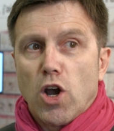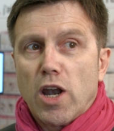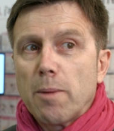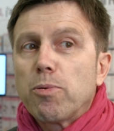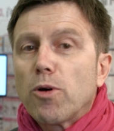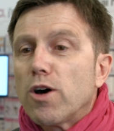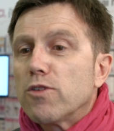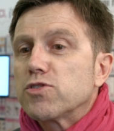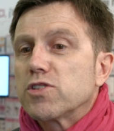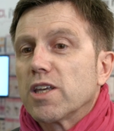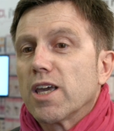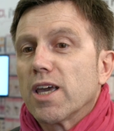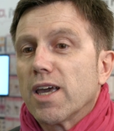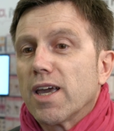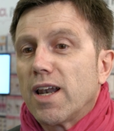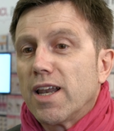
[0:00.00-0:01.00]
La preuve,
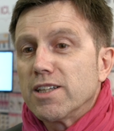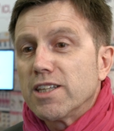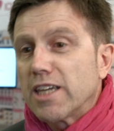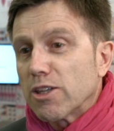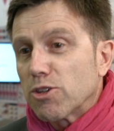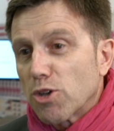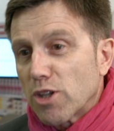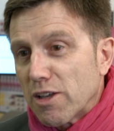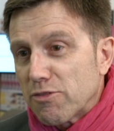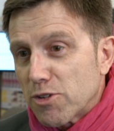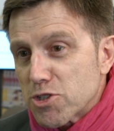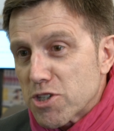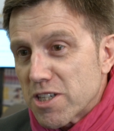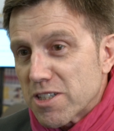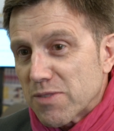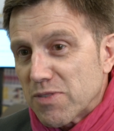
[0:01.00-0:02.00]
c'est l'indicateur de la
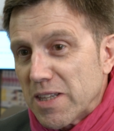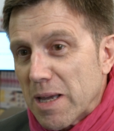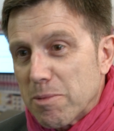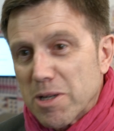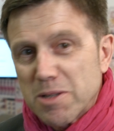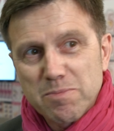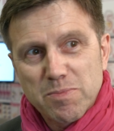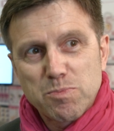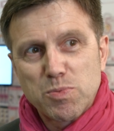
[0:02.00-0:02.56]
franchise, évidemment,